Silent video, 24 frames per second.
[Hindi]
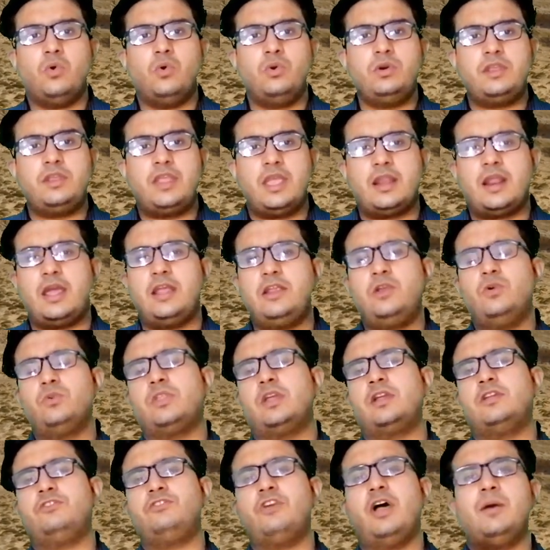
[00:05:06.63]
उन गहराइयों
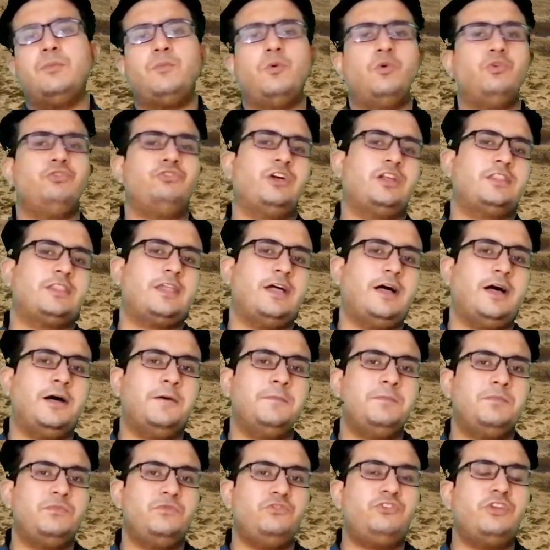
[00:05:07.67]
तक जा पहुंचा था
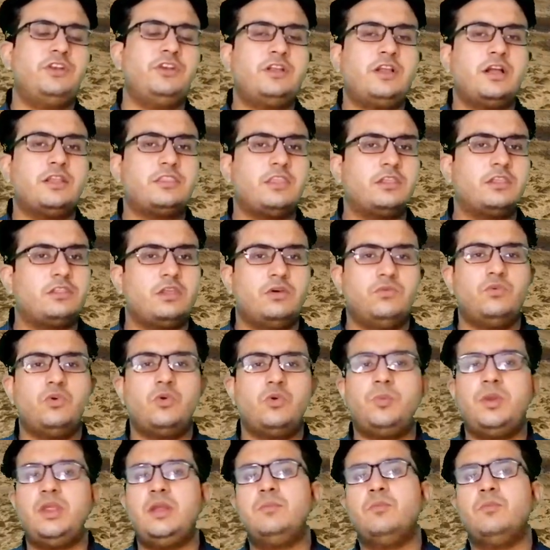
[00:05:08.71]
जिनका
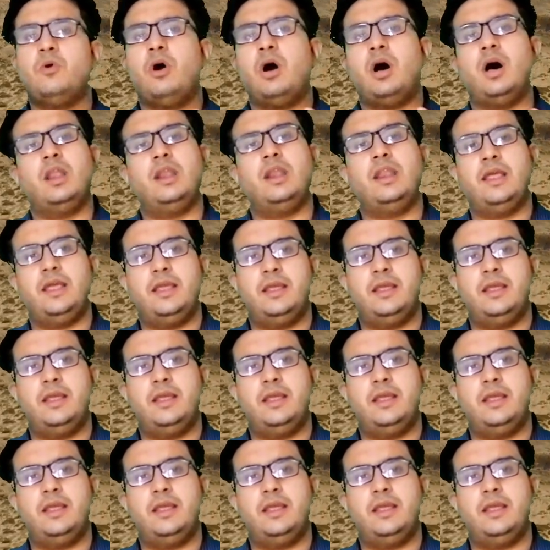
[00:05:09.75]
तस्वुर भी मुहाल